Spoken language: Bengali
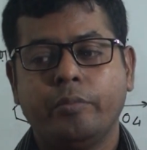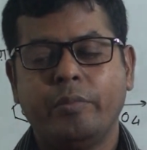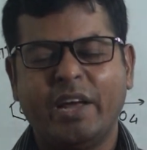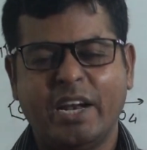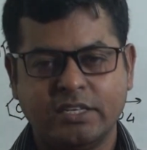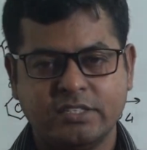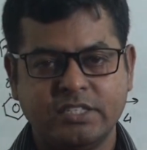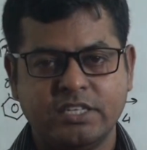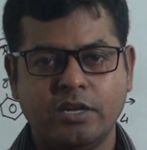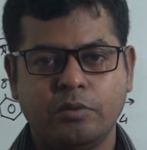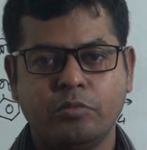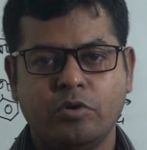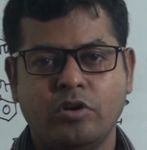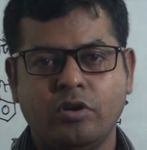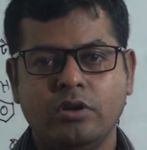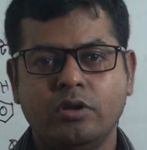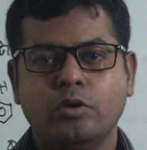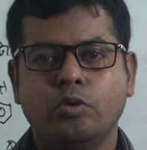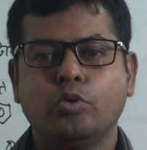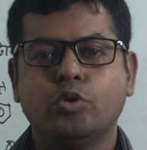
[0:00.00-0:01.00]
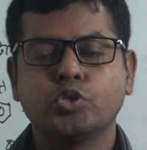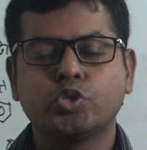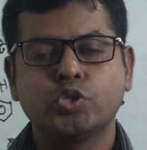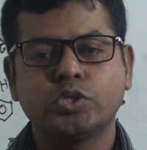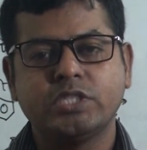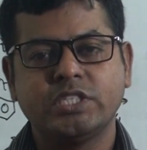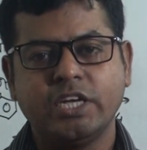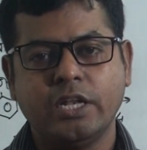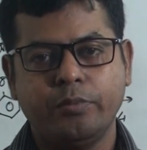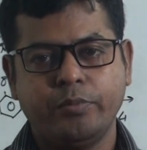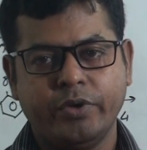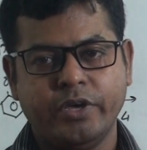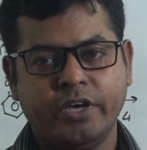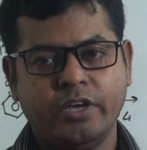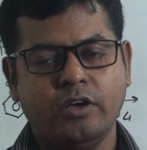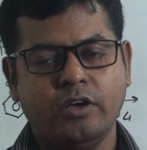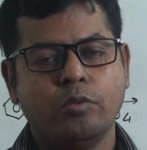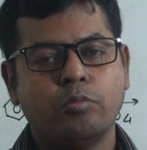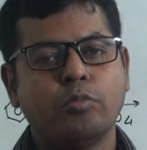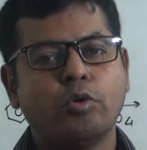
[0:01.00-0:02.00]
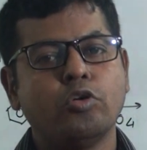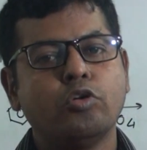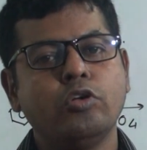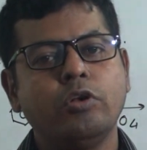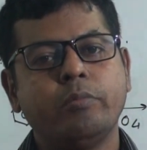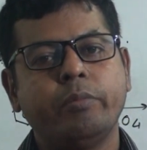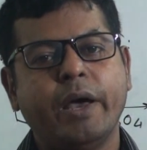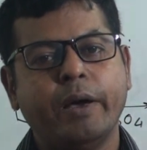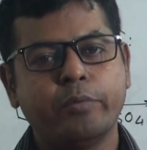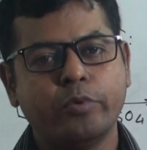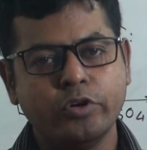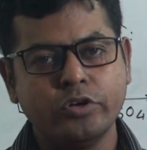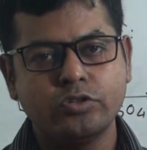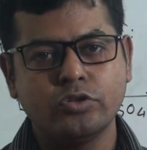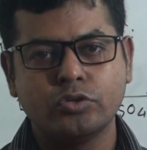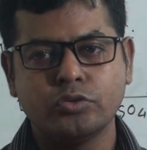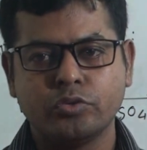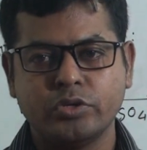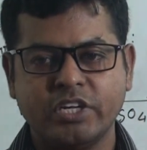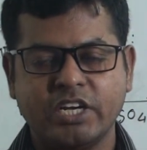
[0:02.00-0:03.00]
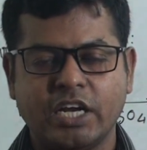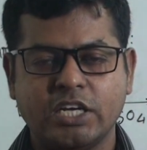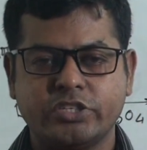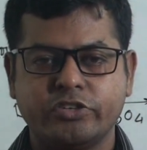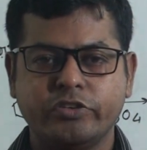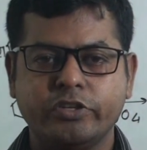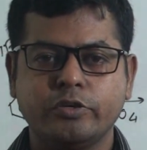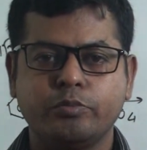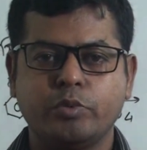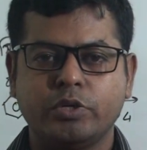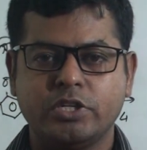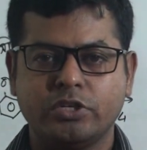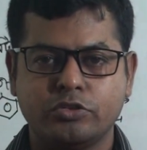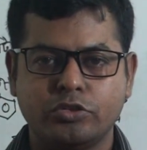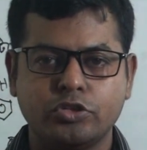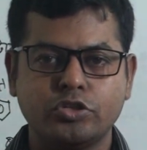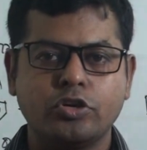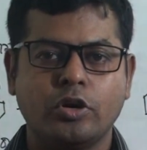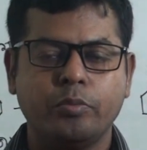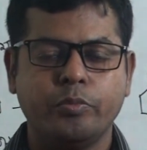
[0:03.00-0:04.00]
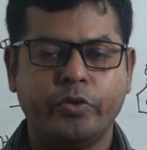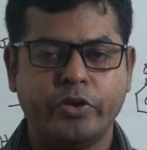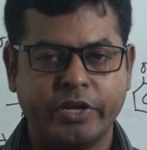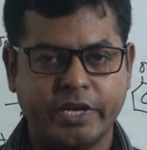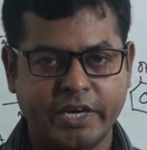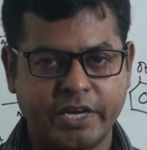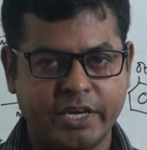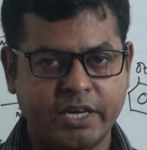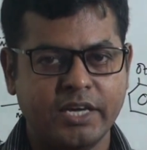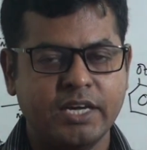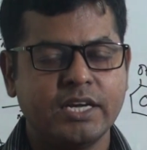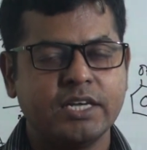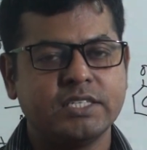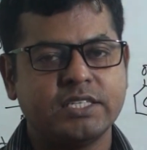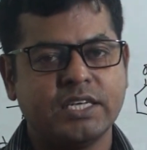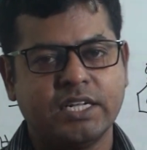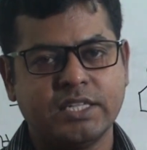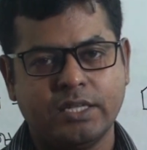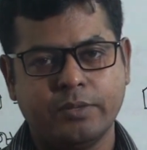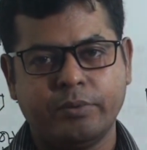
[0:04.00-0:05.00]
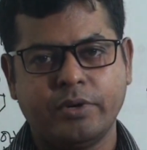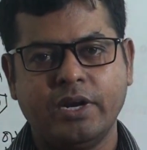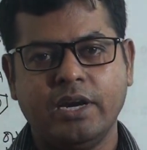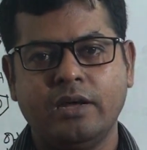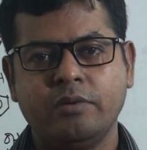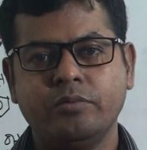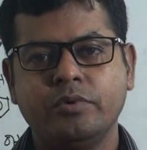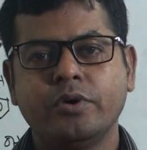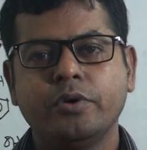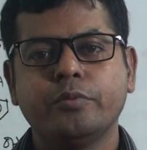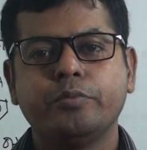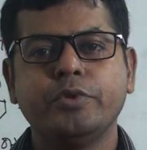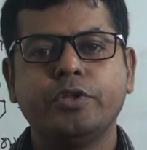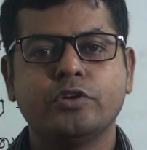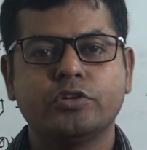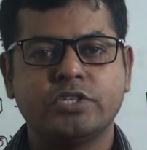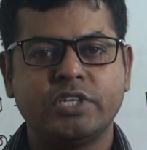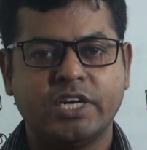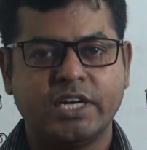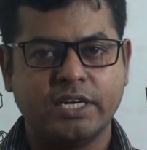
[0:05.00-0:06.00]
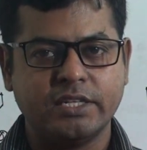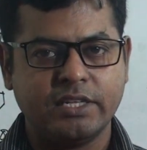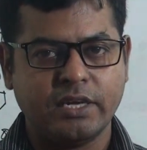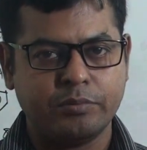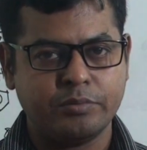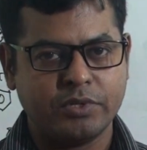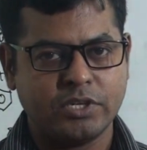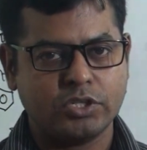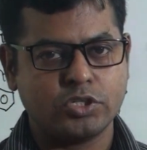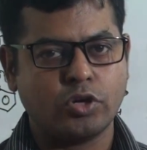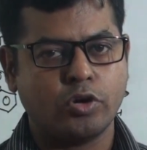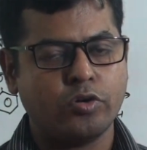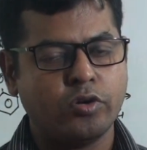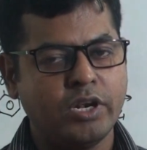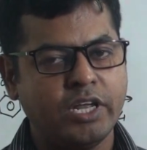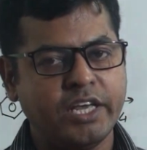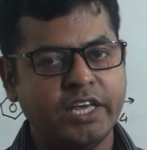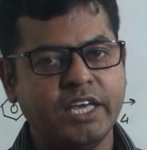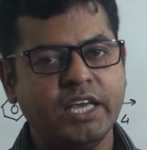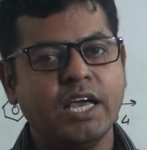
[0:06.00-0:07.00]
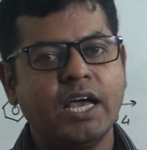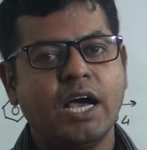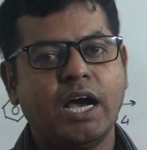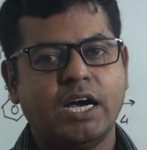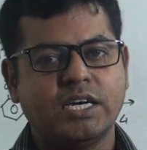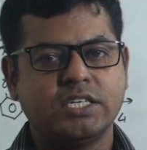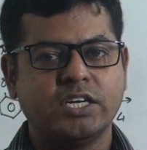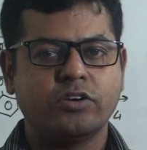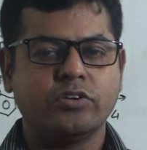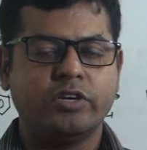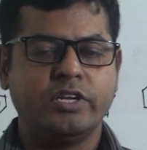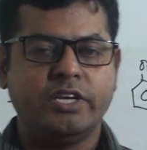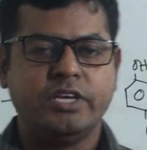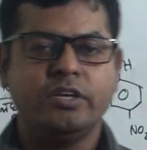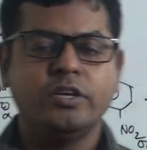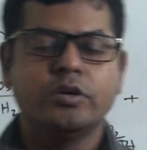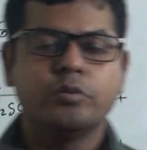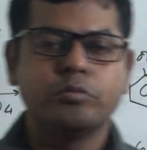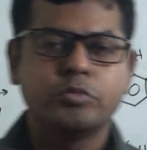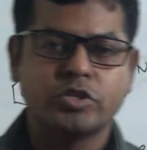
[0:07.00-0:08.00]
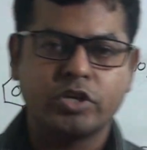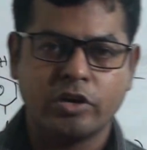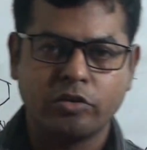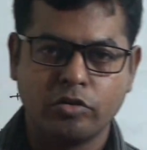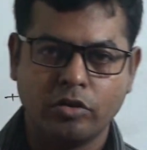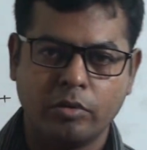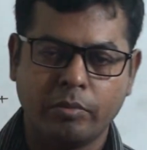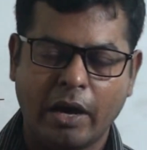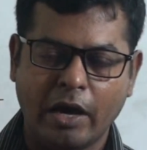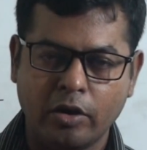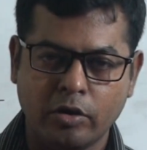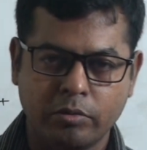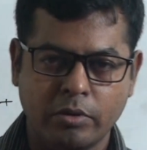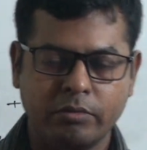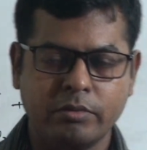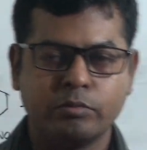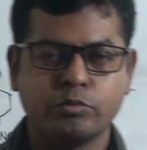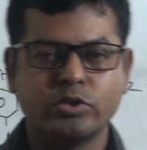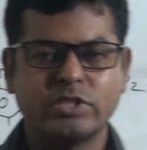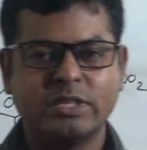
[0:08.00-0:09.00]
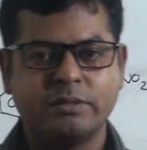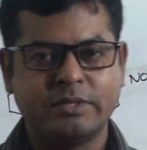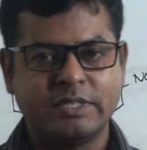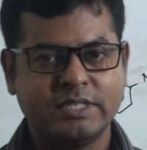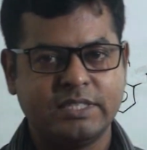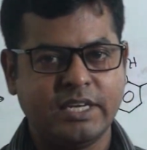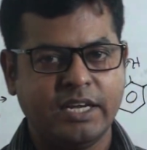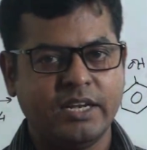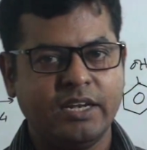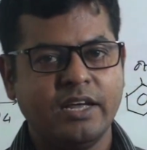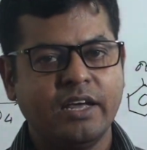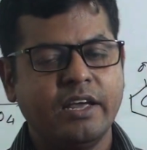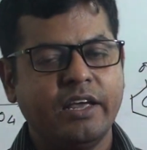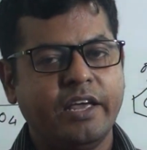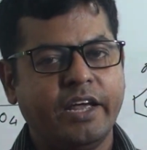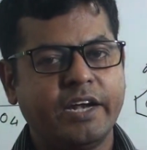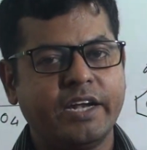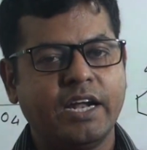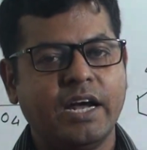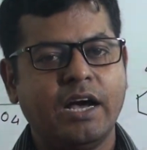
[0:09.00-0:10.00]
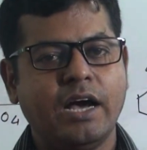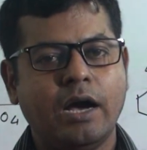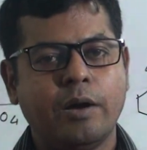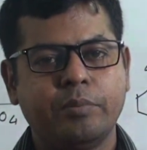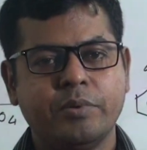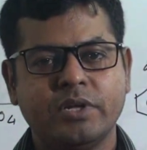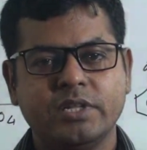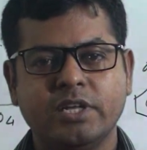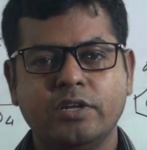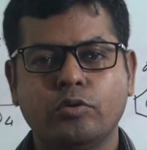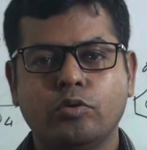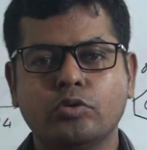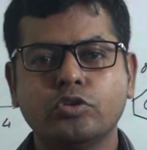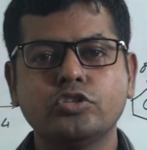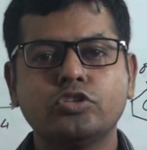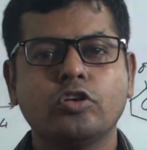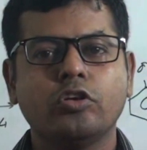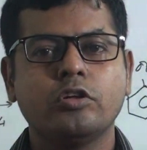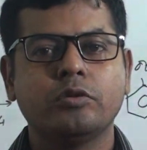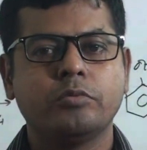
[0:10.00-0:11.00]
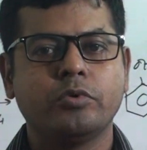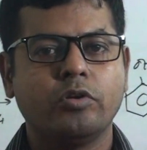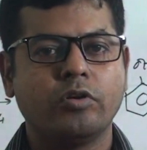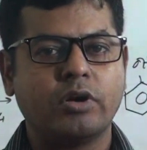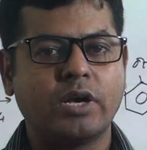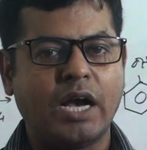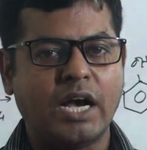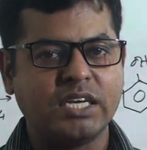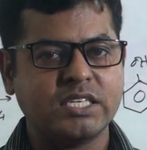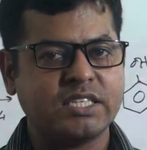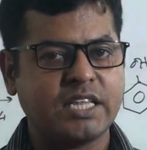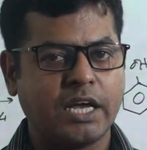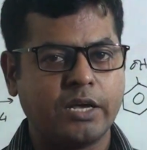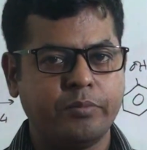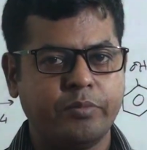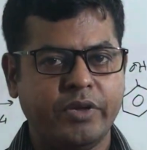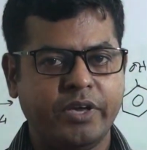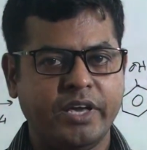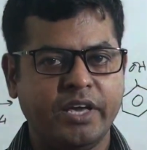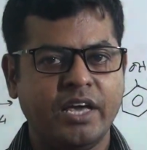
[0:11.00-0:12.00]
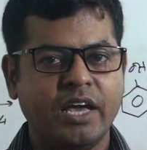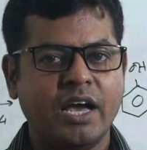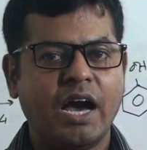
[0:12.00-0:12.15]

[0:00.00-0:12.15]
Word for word: প্যারাসিটামল ওষুধ শিল্পে বহুল ব্যবহৃত দুটি রাসায়নিক পদার্থ সম্পর্কে জানতে পারলাম প্রিয় শিক্ষার্থী আপনারা সকলেই আশা করি বিষয়গুলো ভালোভাবে বুঝতে পারছেন এটা আপনাদের অনুশীলনমূলক কাজ থাকবে